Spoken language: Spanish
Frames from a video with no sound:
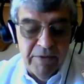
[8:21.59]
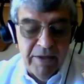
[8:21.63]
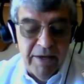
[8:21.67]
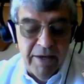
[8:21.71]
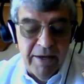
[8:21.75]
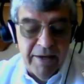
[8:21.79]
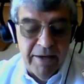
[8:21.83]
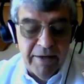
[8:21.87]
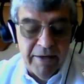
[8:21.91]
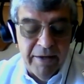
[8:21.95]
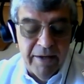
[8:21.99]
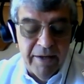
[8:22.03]

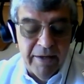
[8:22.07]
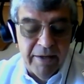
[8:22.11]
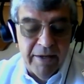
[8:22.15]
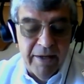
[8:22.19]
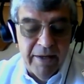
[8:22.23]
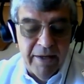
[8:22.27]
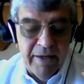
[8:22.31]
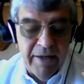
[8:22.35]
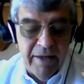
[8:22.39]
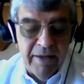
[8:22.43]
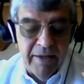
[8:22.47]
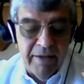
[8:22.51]

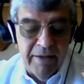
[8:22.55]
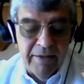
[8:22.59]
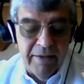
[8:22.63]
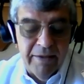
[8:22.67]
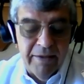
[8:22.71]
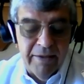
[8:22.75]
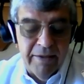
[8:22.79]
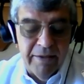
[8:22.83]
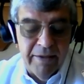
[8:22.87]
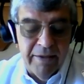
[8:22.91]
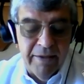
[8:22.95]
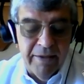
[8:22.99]
arranca
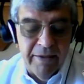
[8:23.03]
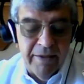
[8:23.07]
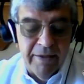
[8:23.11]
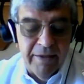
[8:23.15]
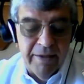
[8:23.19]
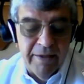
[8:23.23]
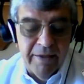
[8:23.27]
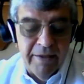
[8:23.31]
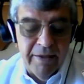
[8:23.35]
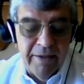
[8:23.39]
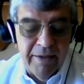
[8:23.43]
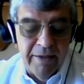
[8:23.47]

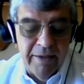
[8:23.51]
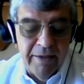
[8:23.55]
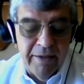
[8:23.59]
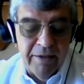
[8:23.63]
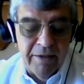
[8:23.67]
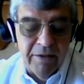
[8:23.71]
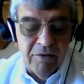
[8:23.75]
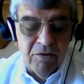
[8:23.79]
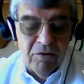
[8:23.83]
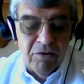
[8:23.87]
eh,